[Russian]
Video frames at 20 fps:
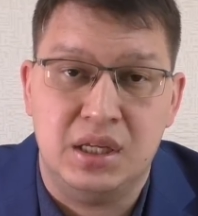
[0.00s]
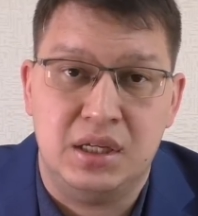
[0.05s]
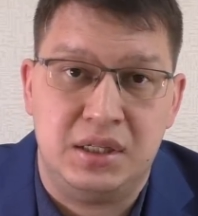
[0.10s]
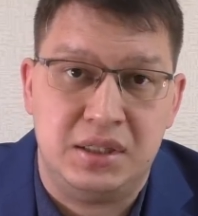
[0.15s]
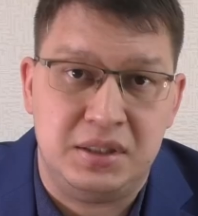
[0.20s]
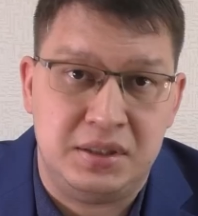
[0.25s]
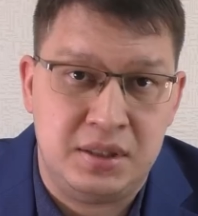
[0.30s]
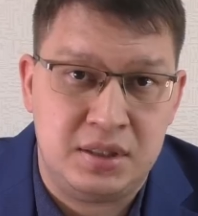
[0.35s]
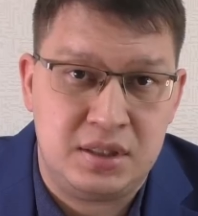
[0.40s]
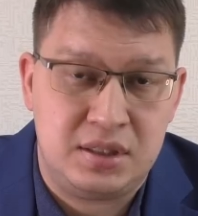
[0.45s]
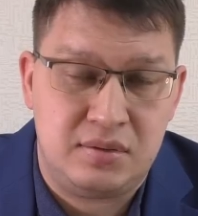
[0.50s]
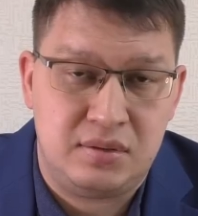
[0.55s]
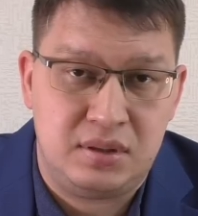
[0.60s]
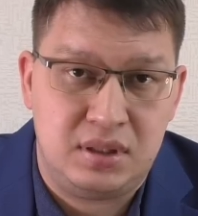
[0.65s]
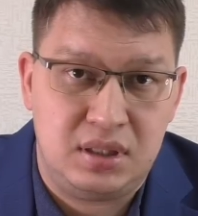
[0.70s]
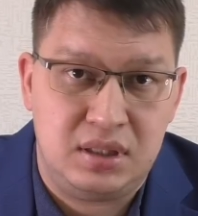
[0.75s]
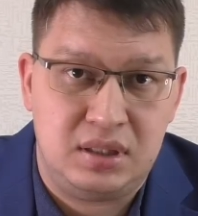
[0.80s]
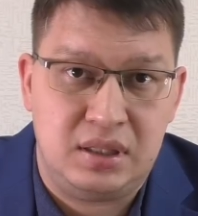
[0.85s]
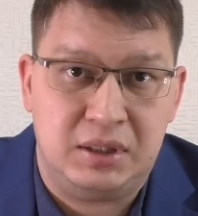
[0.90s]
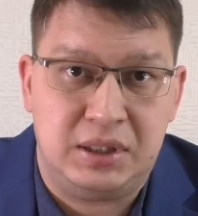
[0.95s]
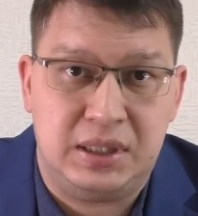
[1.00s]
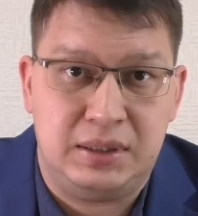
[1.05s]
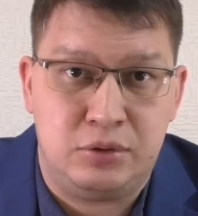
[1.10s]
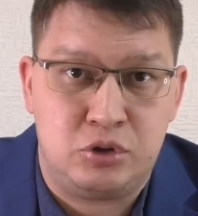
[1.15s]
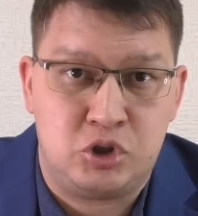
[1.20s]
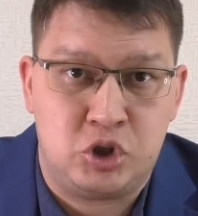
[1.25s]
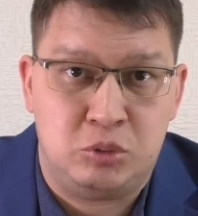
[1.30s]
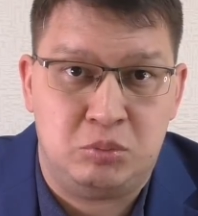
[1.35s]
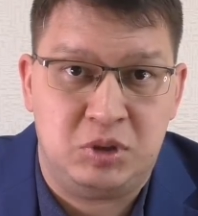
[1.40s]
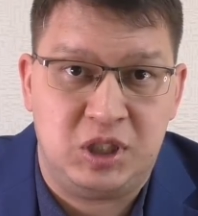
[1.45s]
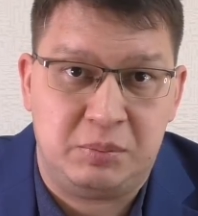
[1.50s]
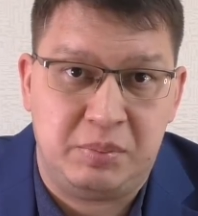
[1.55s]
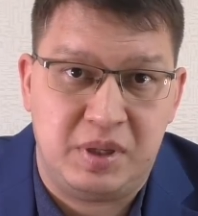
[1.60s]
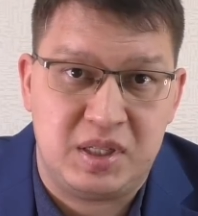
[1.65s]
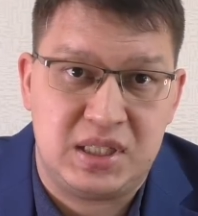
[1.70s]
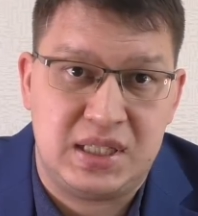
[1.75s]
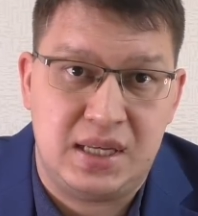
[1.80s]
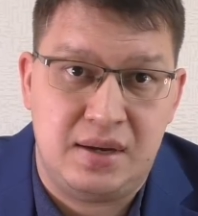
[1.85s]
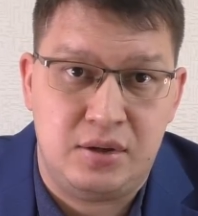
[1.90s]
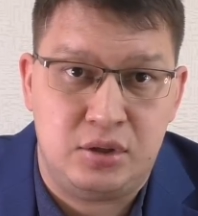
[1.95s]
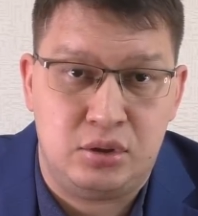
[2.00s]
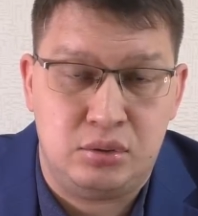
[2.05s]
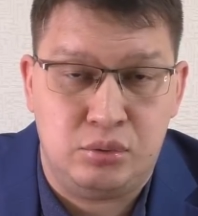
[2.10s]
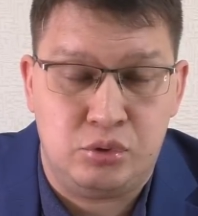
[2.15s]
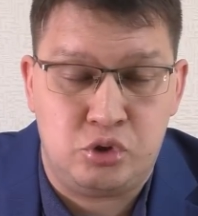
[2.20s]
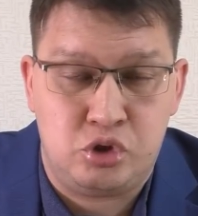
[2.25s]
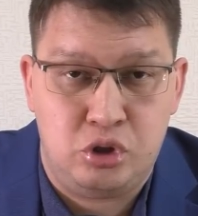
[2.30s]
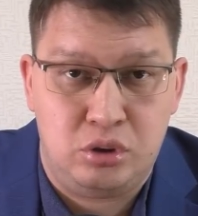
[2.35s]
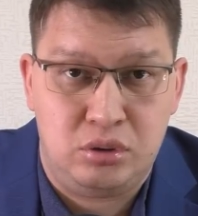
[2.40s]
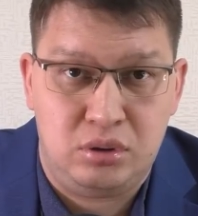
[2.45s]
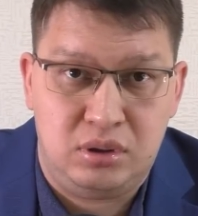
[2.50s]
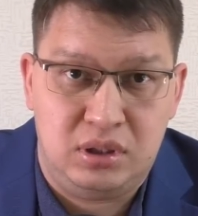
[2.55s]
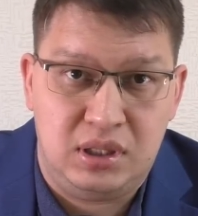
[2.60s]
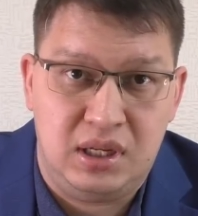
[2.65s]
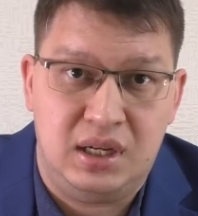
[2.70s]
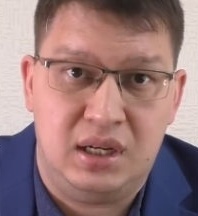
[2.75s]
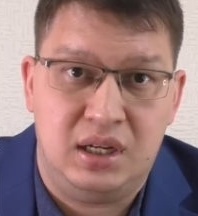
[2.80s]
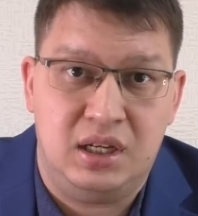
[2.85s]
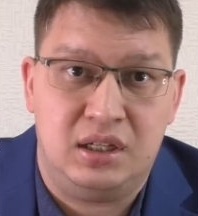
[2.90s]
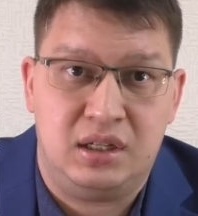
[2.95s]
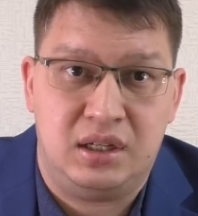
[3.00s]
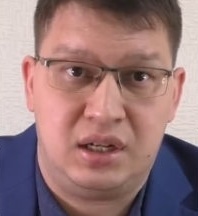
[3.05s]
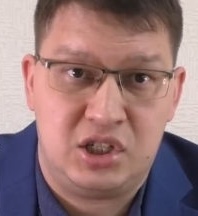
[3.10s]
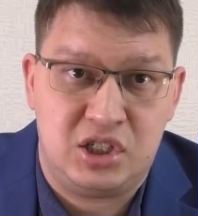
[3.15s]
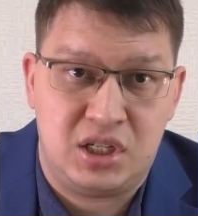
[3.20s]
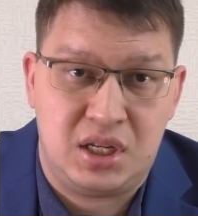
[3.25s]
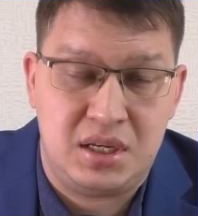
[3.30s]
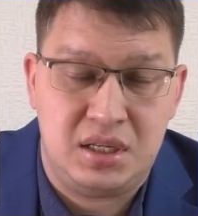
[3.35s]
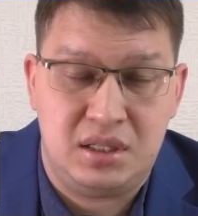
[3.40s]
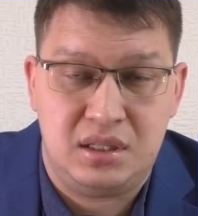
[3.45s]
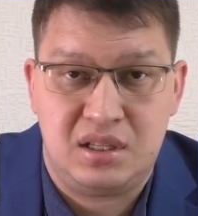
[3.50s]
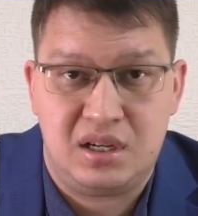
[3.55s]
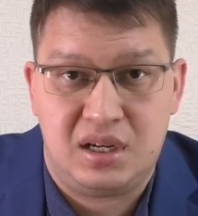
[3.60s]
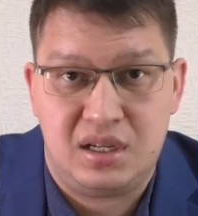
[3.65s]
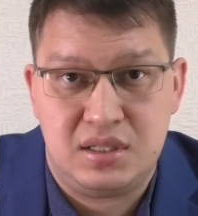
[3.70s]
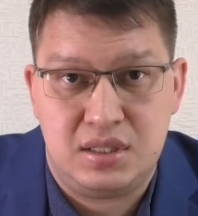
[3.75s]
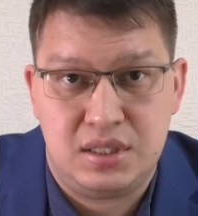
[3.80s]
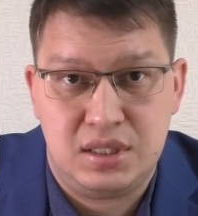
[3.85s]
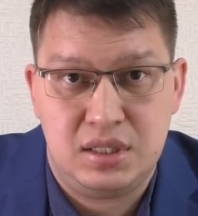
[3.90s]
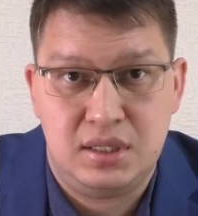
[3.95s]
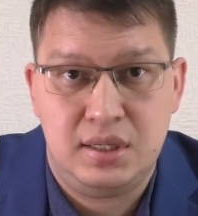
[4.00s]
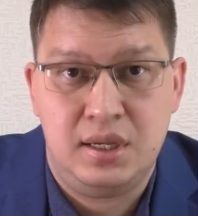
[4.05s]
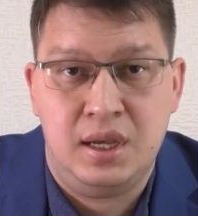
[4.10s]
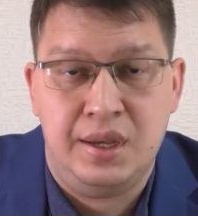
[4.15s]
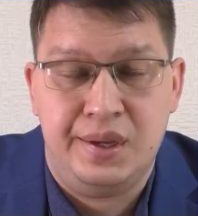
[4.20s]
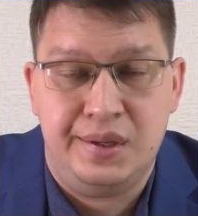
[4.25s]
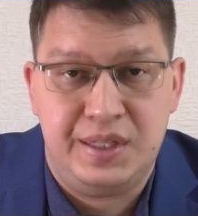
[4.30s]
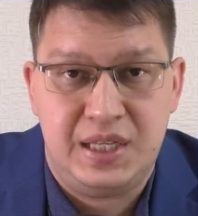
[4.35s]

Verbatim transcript: Единственное, для того, чтобы их поставить на учет на гражданина России,